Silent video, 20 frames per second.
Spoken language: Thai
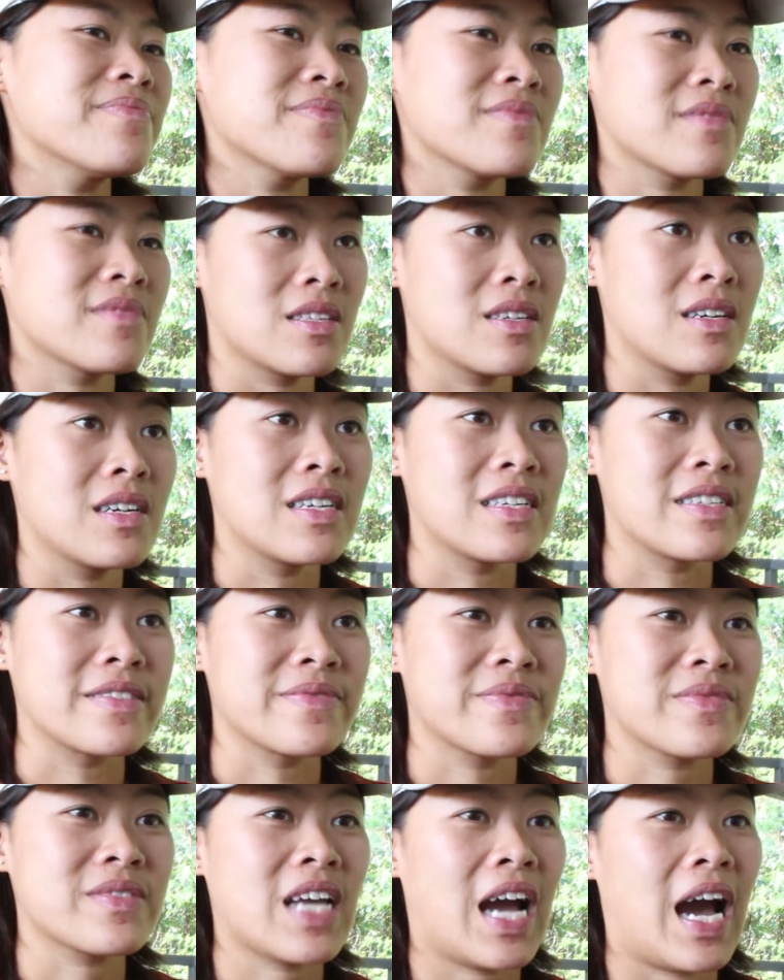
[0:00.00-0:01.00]

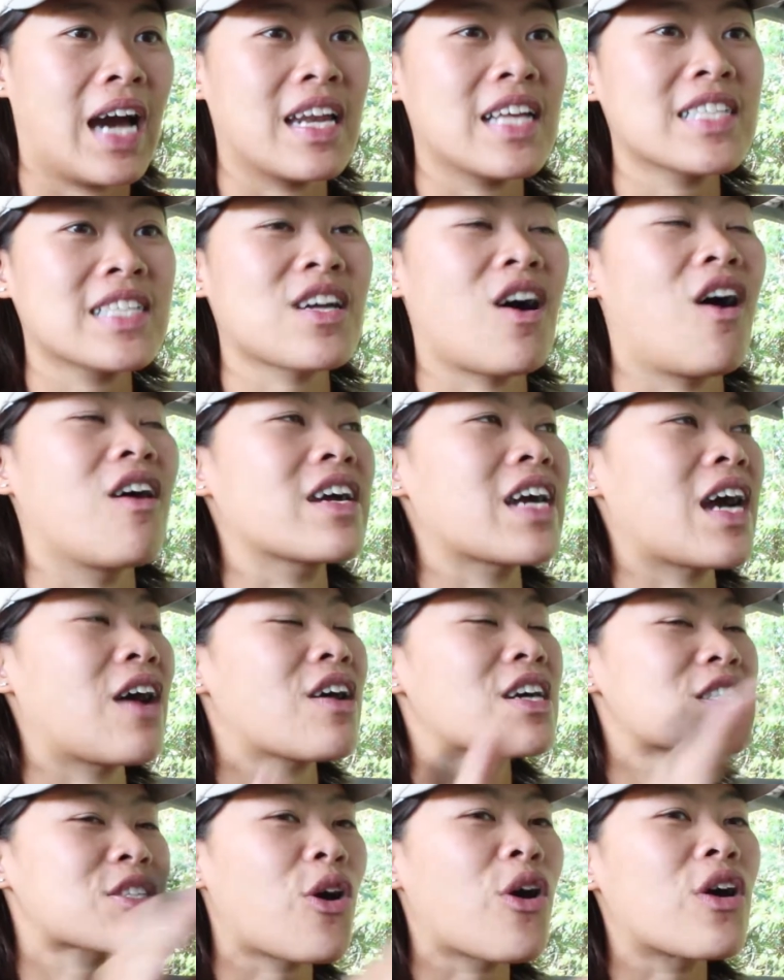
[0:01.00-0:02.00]
1อันที่2เขา
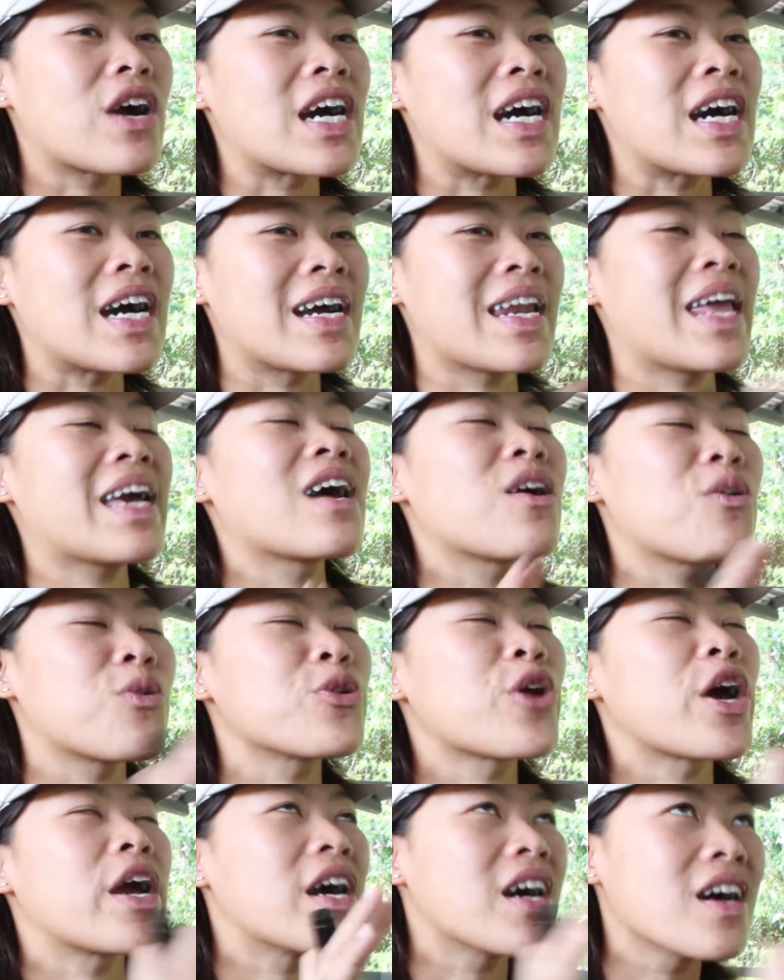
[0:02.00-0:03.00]
กระโจนคือเล่นกับกู
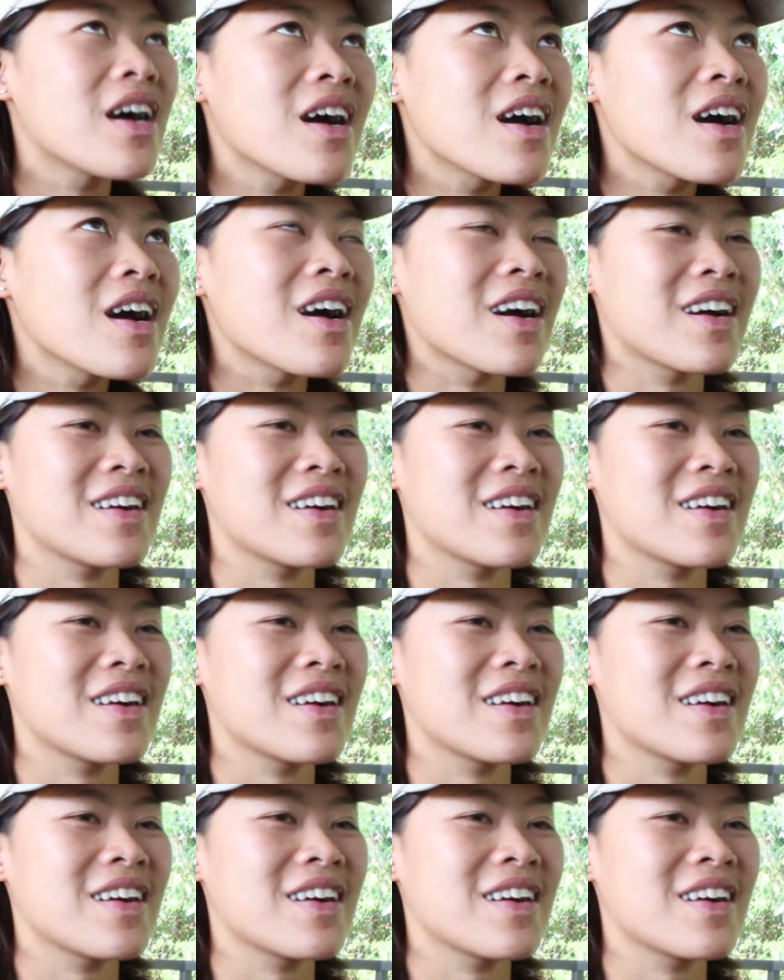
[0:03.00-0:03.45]
หน่อยเฮ้อ